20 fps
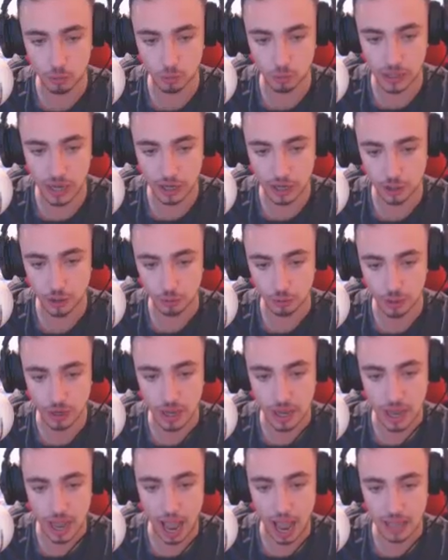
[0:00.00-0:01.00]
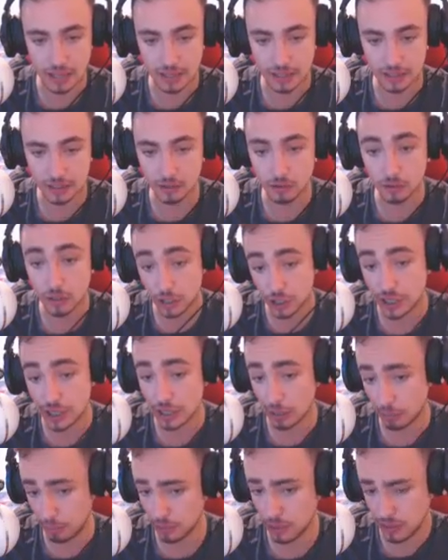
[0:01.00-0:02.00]
удачу 1, точнее
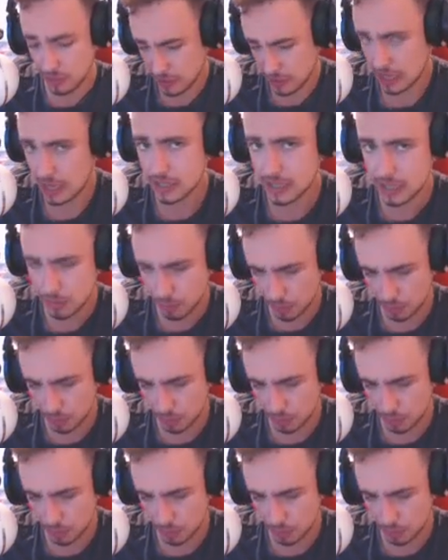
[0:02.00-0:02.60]
на плюс 12 с